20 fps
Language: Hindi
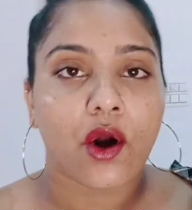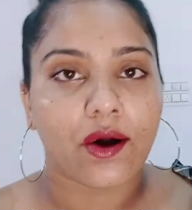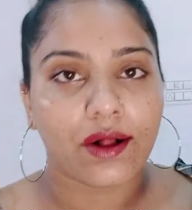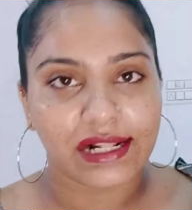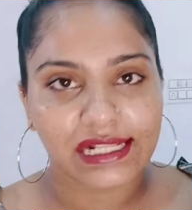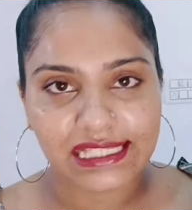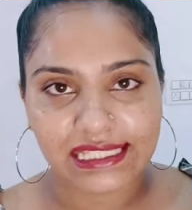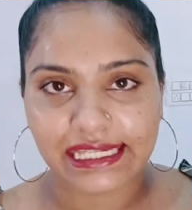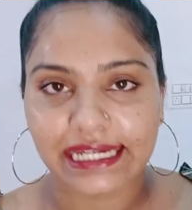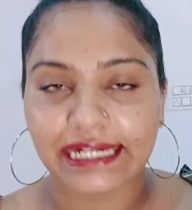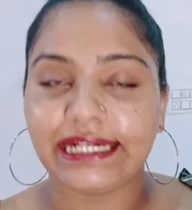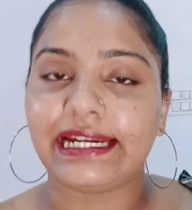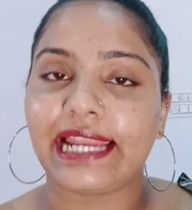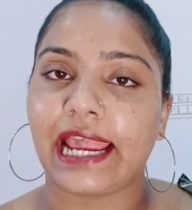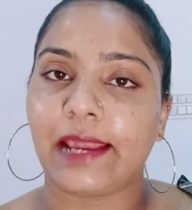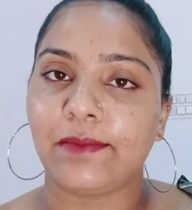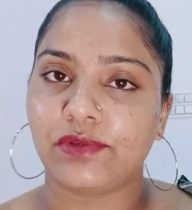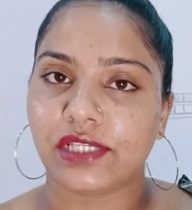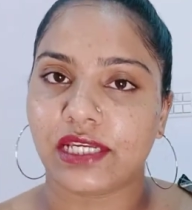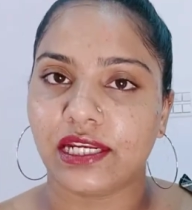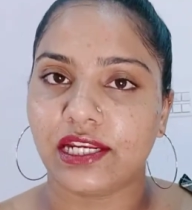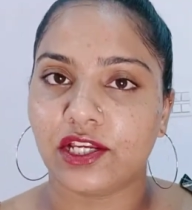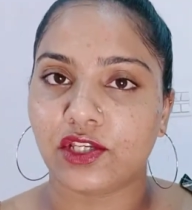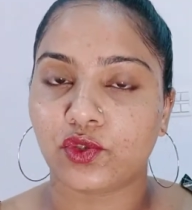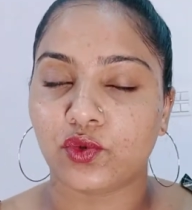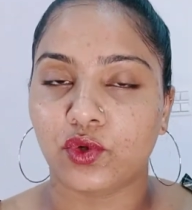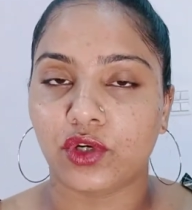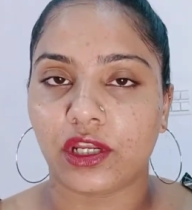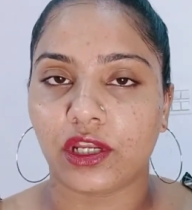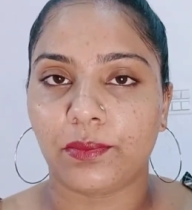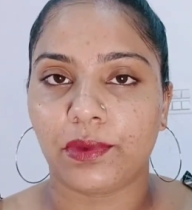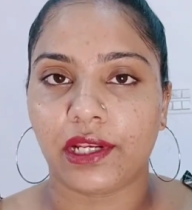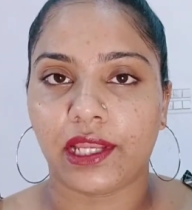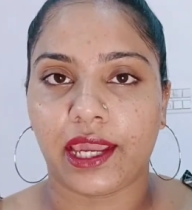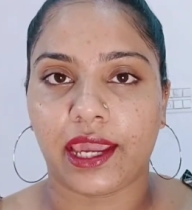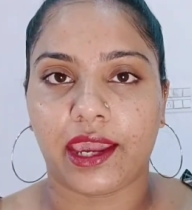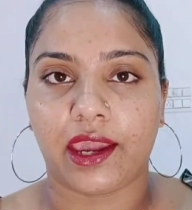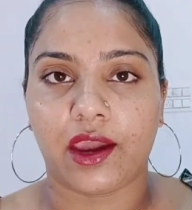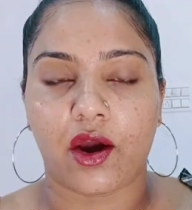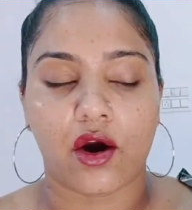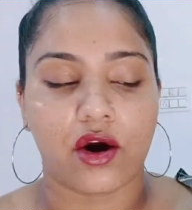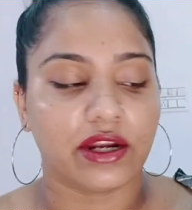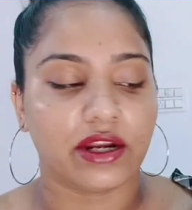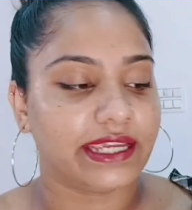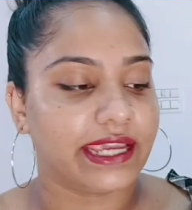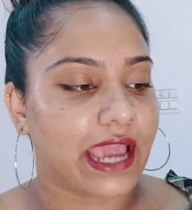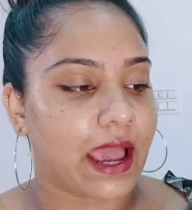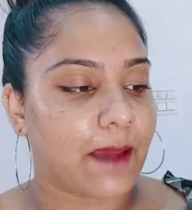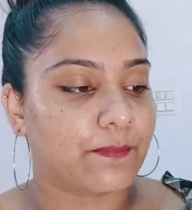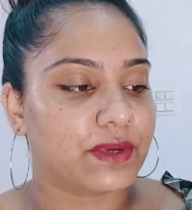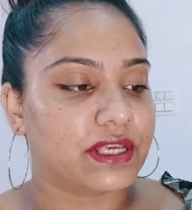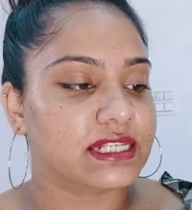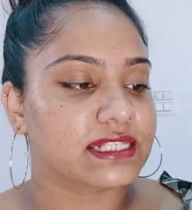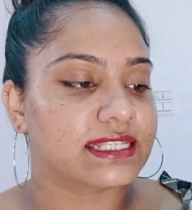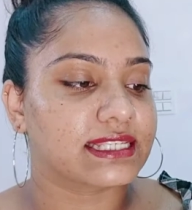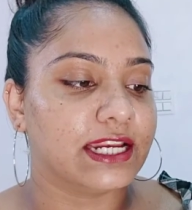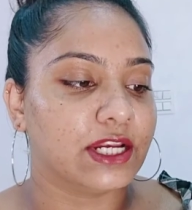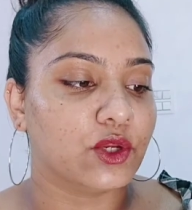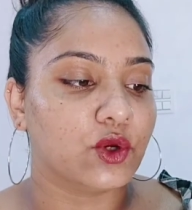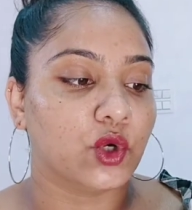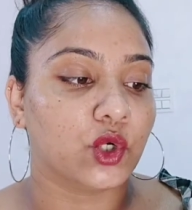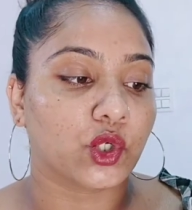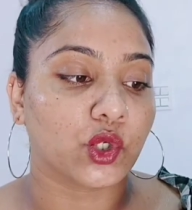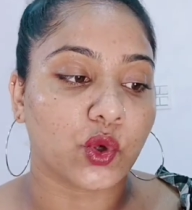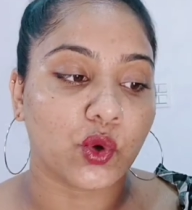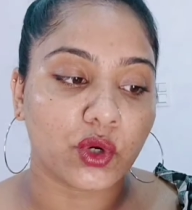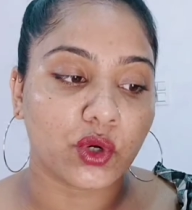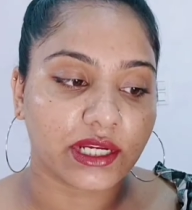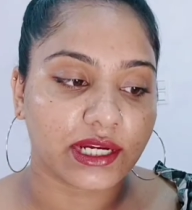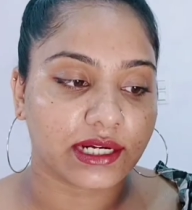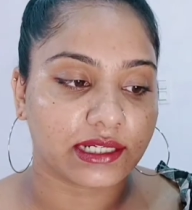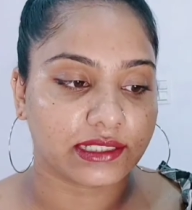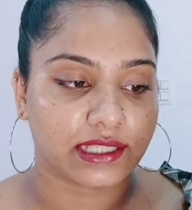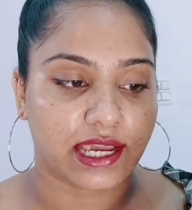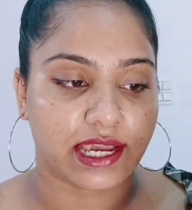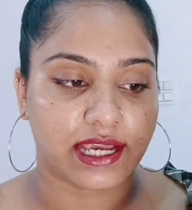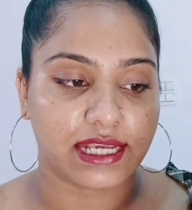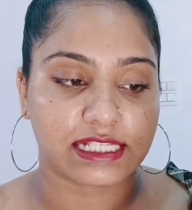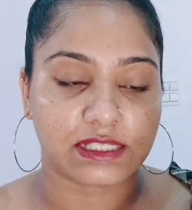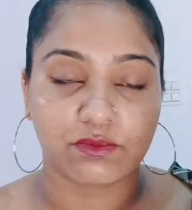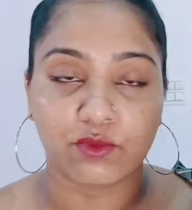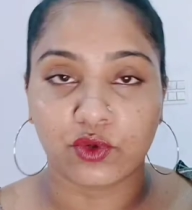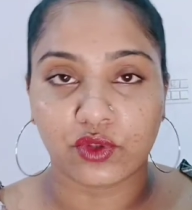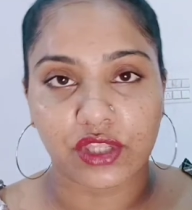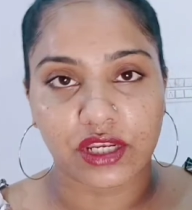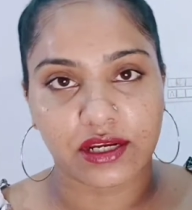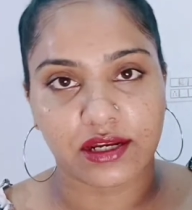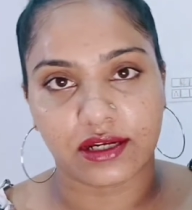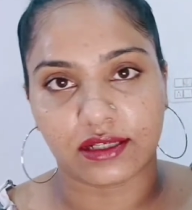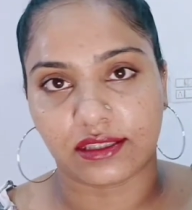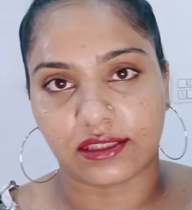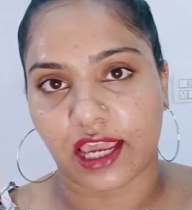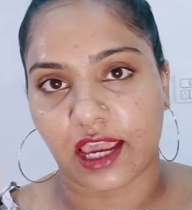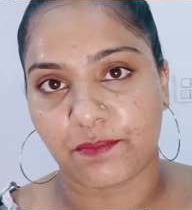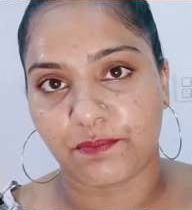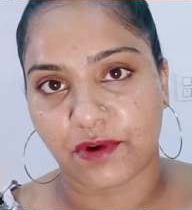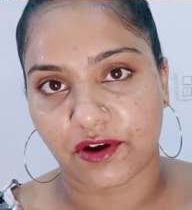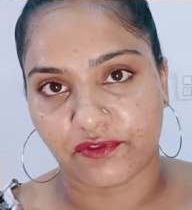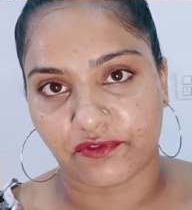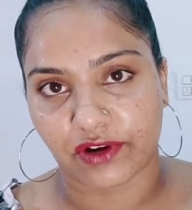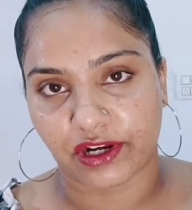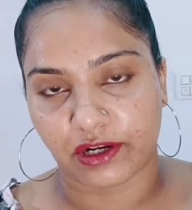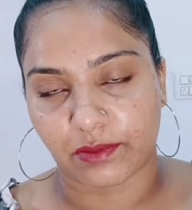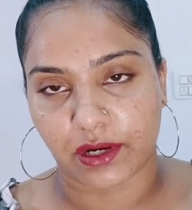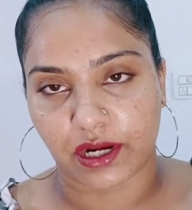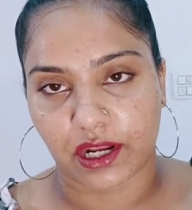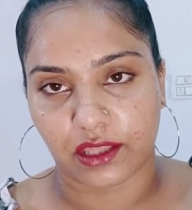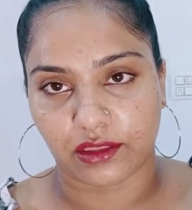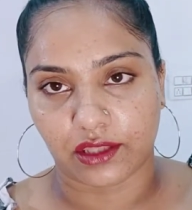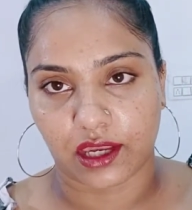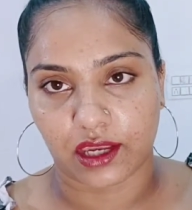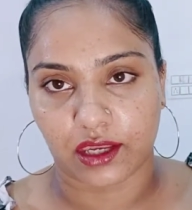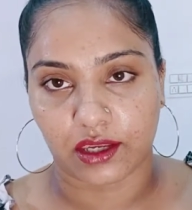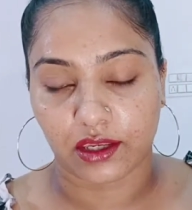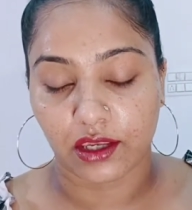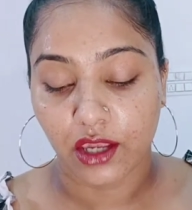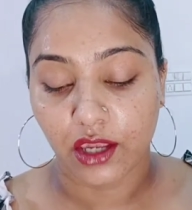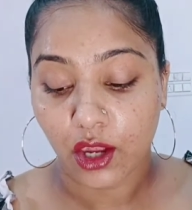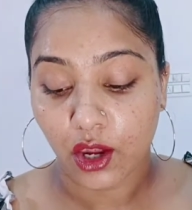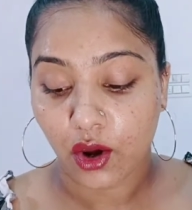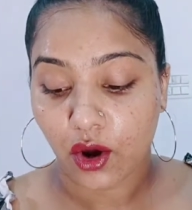ऑल स्किन टाइप्स के लिए सूटेबल है और ये आपकी स्किन को टोन करता है स्मूदन करता है परफेक्ट बनाता है